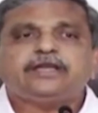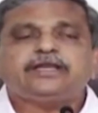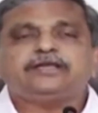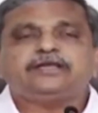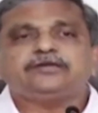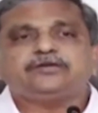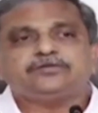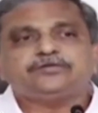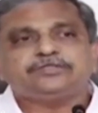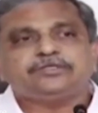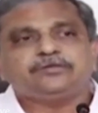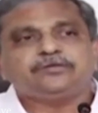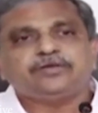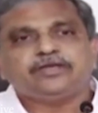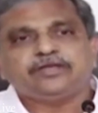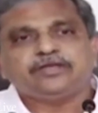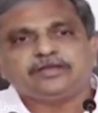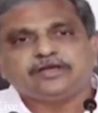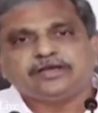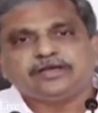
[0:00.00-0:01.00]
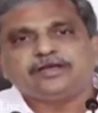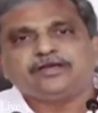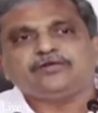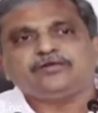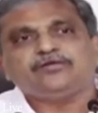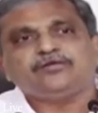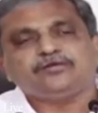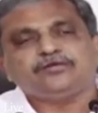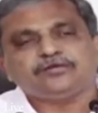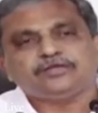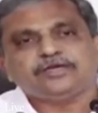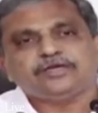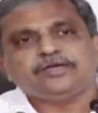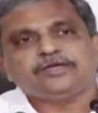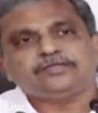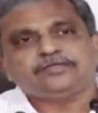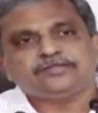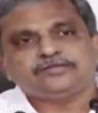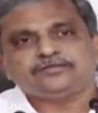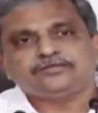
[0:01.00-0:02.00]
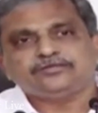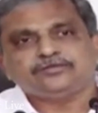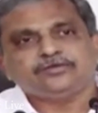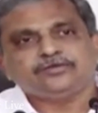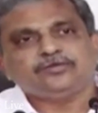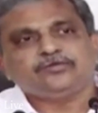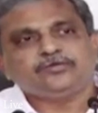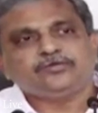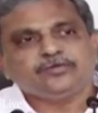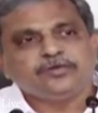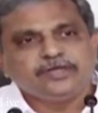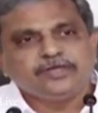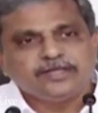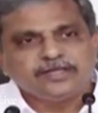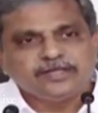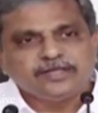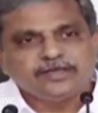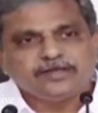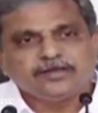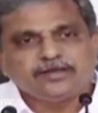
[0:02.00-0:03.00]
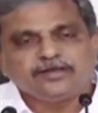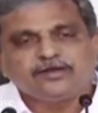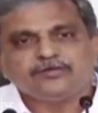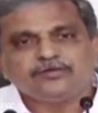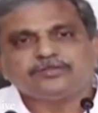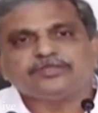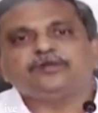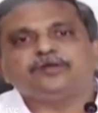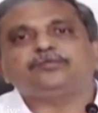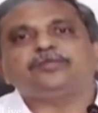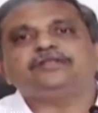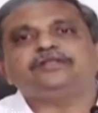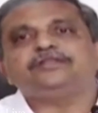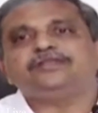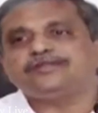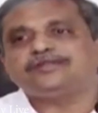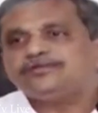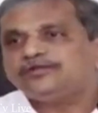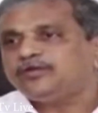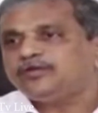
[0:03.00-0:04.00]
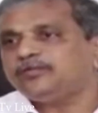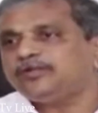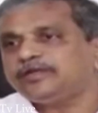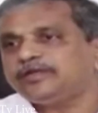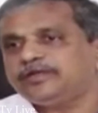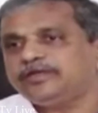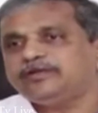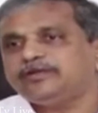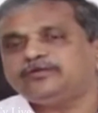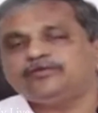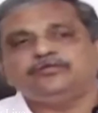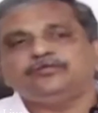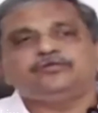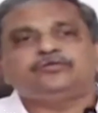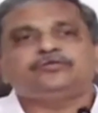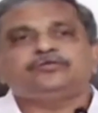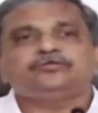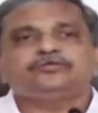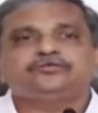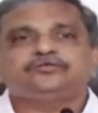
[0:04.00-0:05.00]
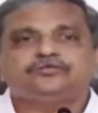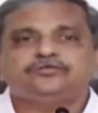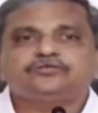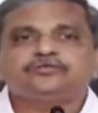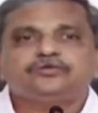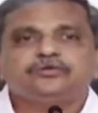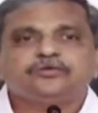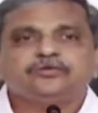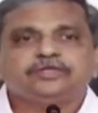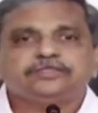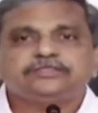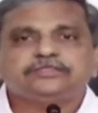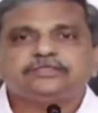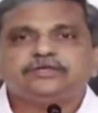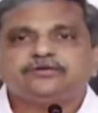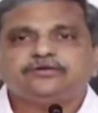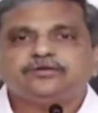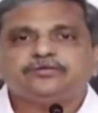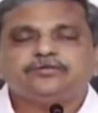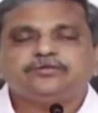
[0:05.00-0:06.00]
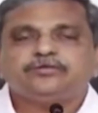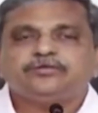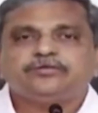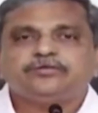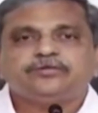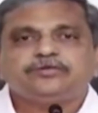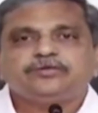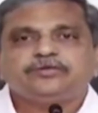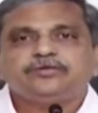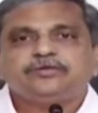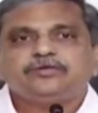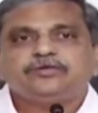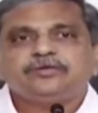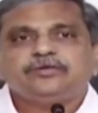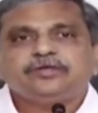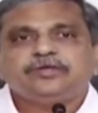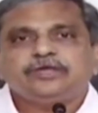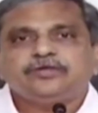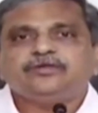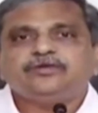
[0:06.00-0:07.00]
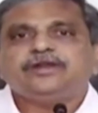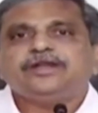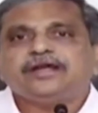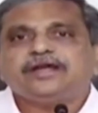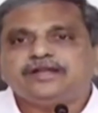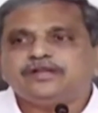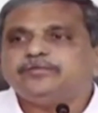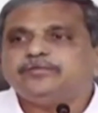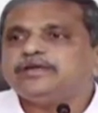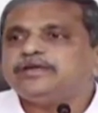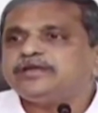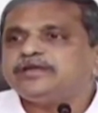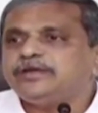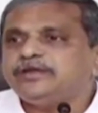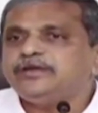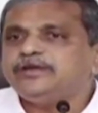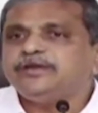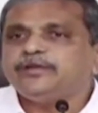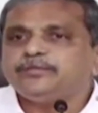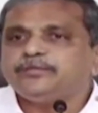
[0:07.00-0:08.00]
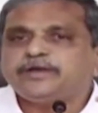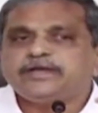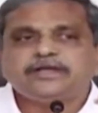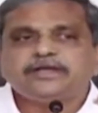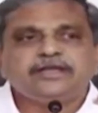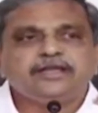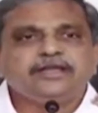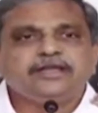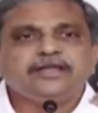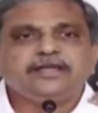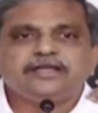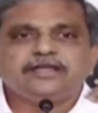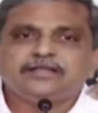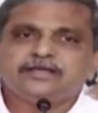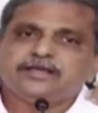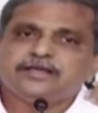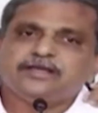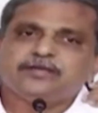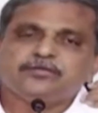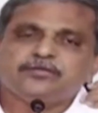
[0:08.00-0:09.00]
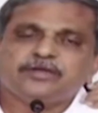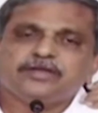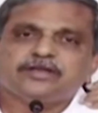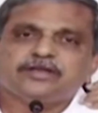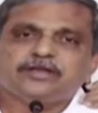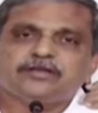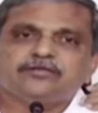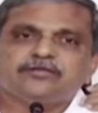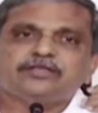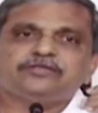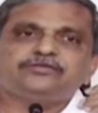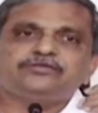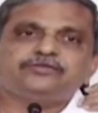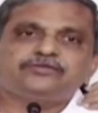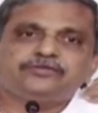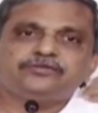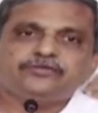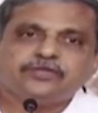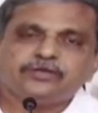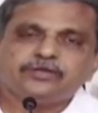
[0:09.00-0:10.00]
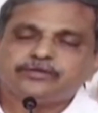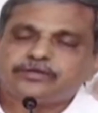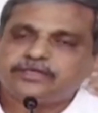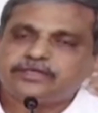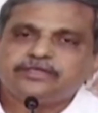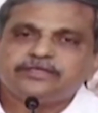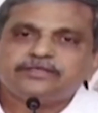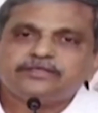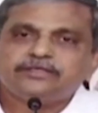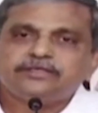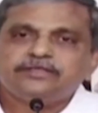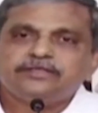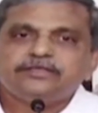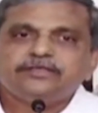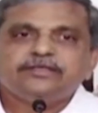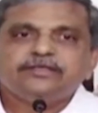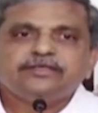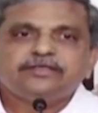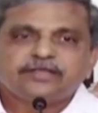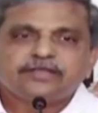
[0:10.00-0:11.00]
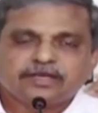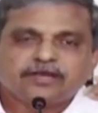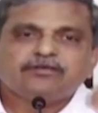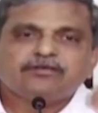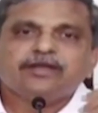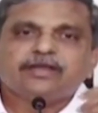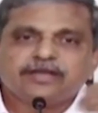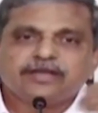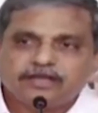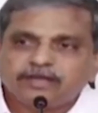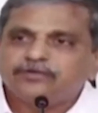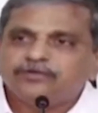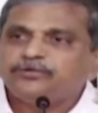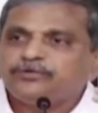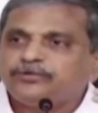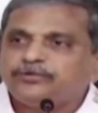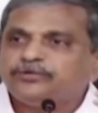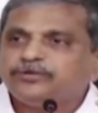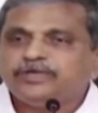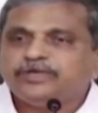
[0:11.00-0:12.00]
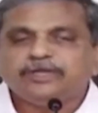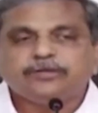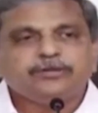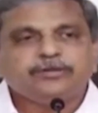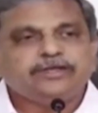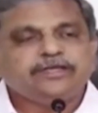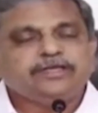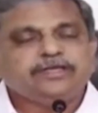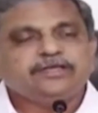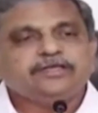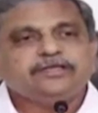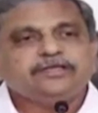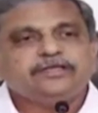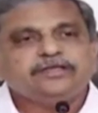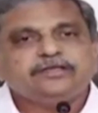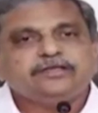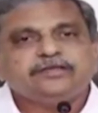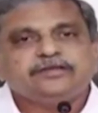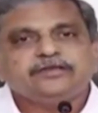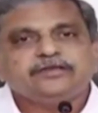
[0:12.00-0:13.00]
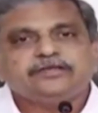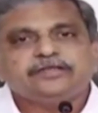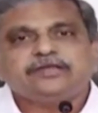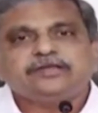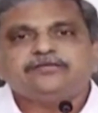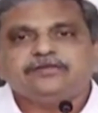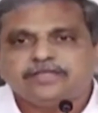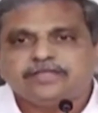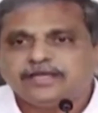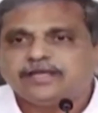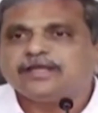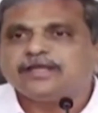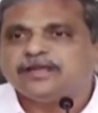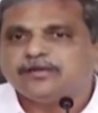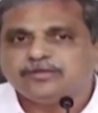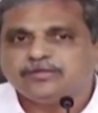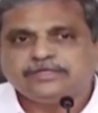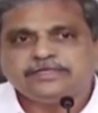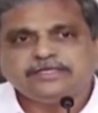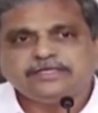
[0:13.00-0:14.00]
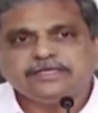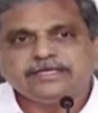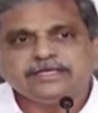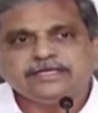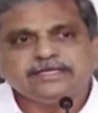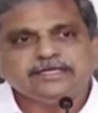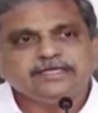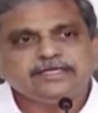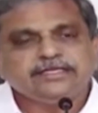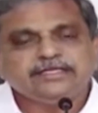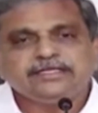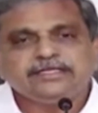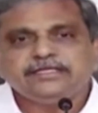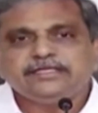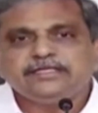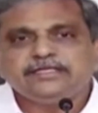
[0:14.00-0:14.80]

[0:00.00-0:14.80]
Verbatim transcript: దానికి అవసరమైన నాయకులను తయారు చేసుకోవడము లేదా అవతల ప్రత్యర్థులను బట్టి ఇటు చూసుకోవాల్సి రావడము ఎందుకంటే అల్టిమేట్గా ఏ పార్టీ అయినా లేక రావాల్సి ఉంటుంది కాబట్టి రావాలని అనుకుంటుంది కాబట్టి తన విధానాలు అమలు చేయడానికి